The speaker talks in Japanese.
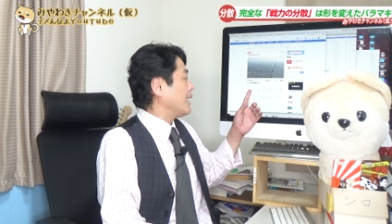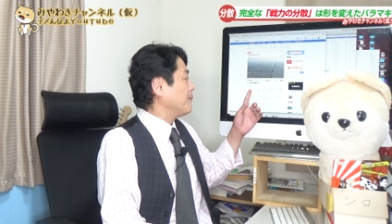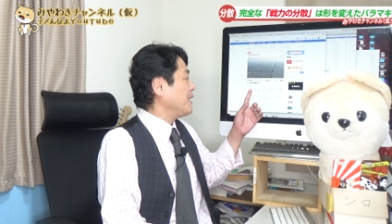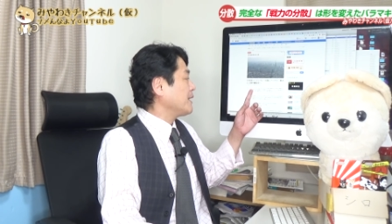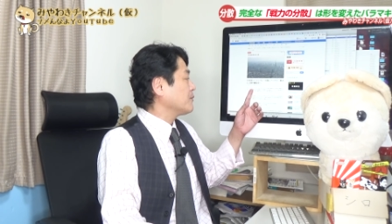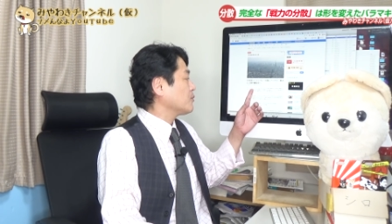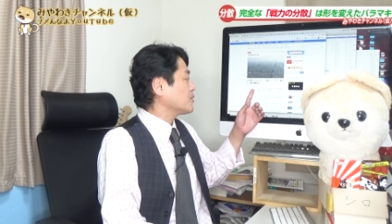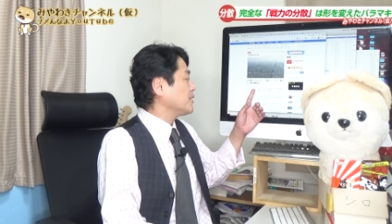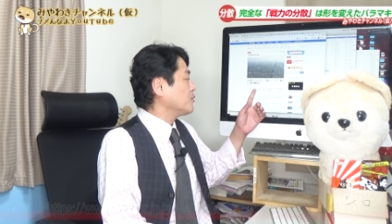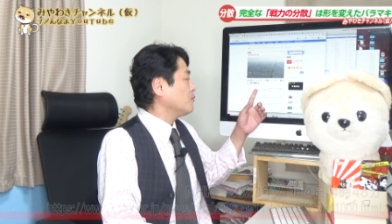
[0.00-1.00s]
アメリカの
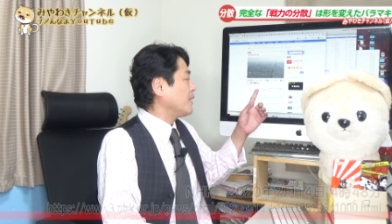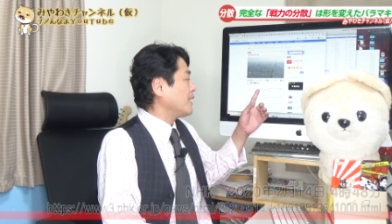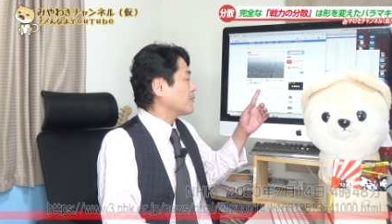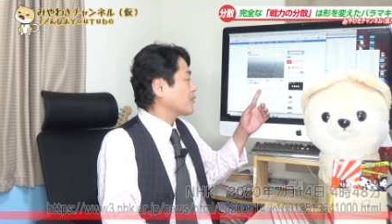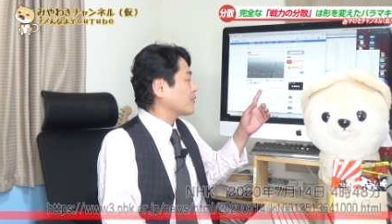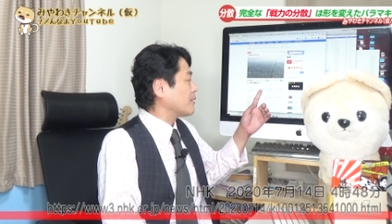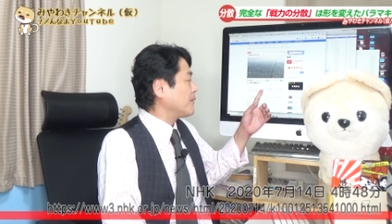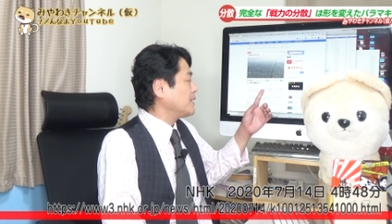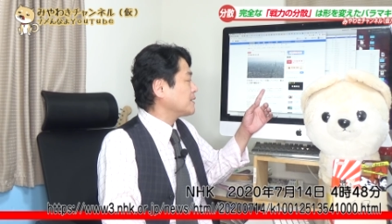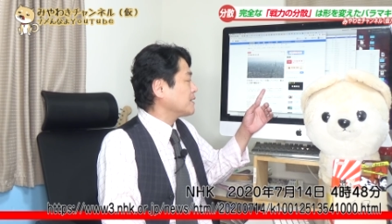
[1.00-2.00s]
シリコンバレーのような
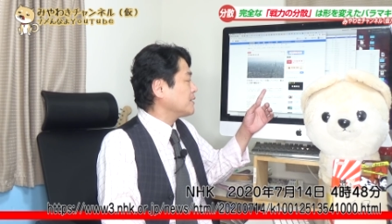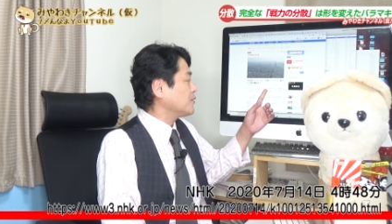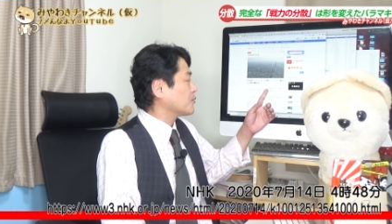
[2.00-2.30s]
ベンチャー企